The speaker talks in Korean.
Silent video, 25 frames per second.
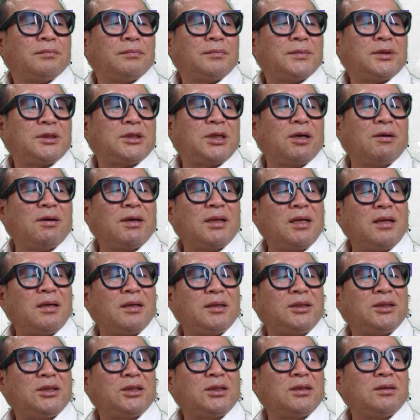
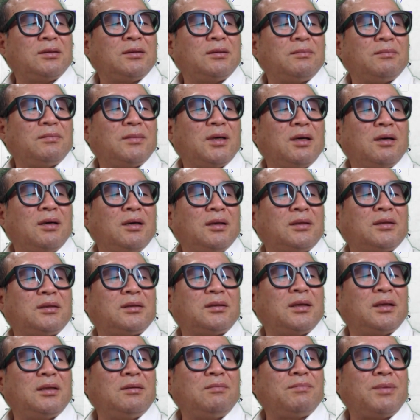청와대는 지금
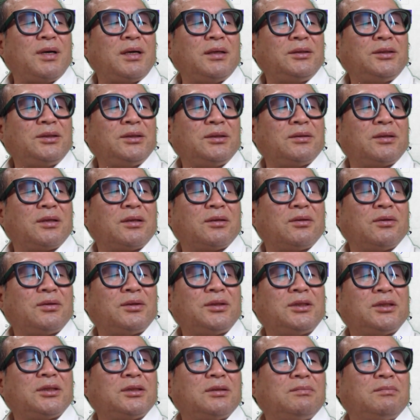어떤 방식으로도
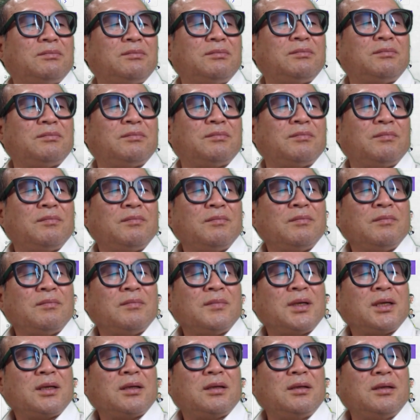지금
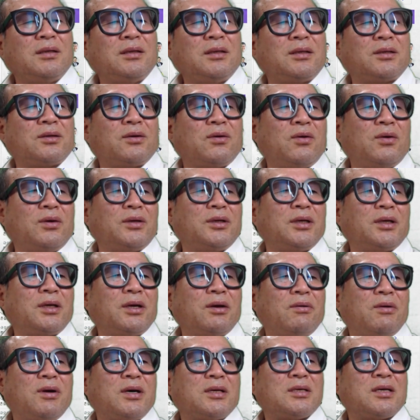그 공격의
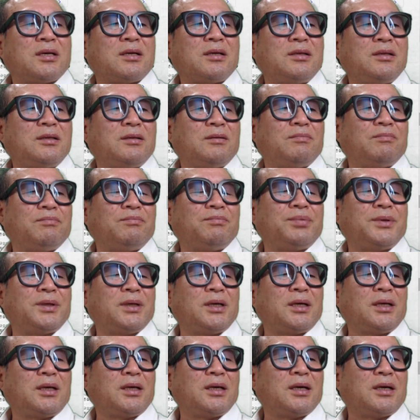화살은
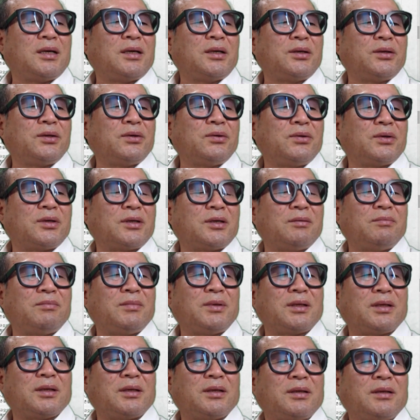피하기가 어려울
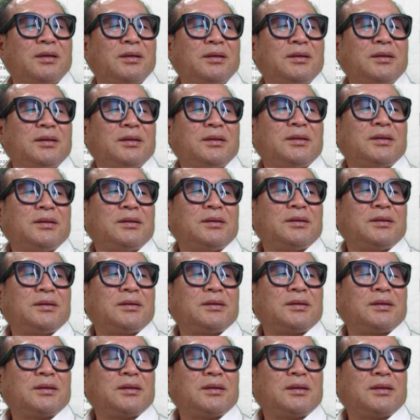겁니다.
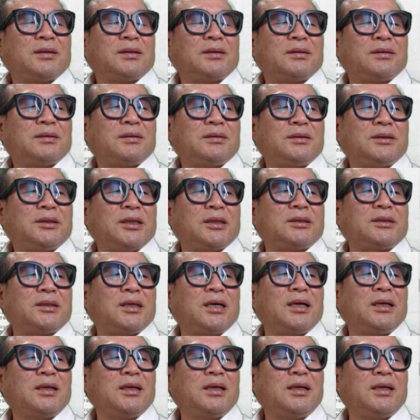
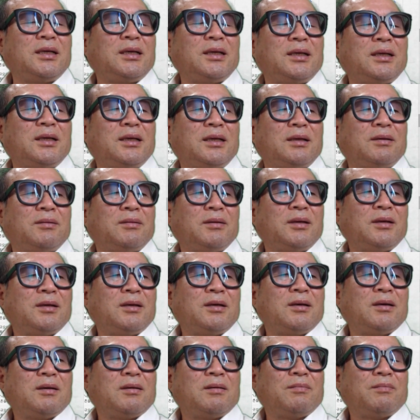째째하게
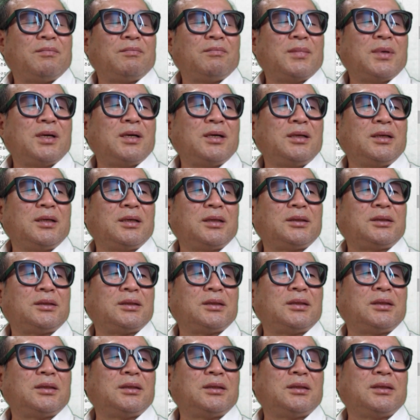뭐
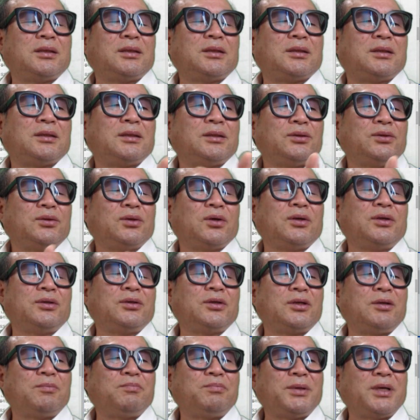이것저것
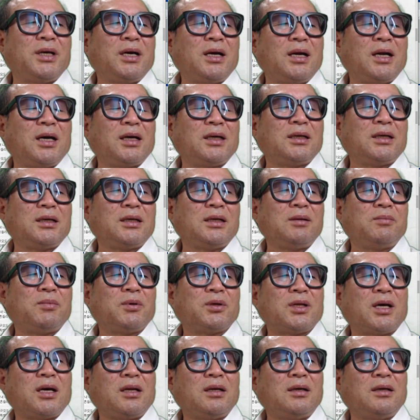요리조리
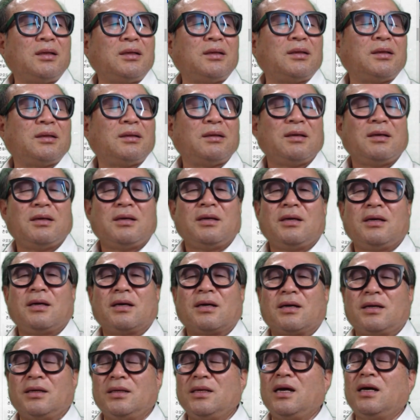피하려기보다는
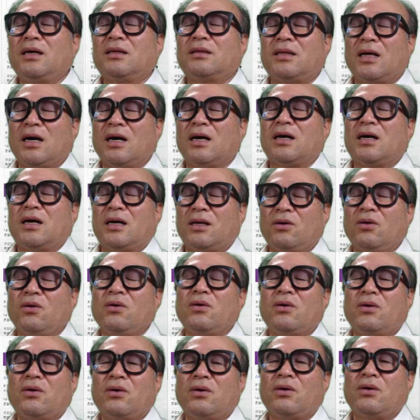그냥 딱
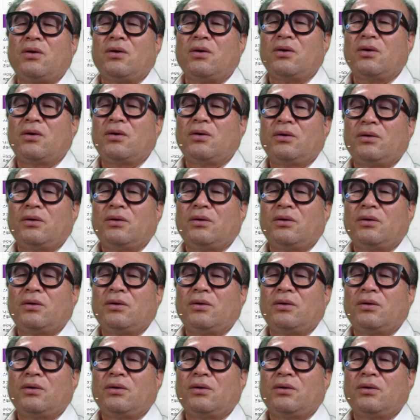까놓고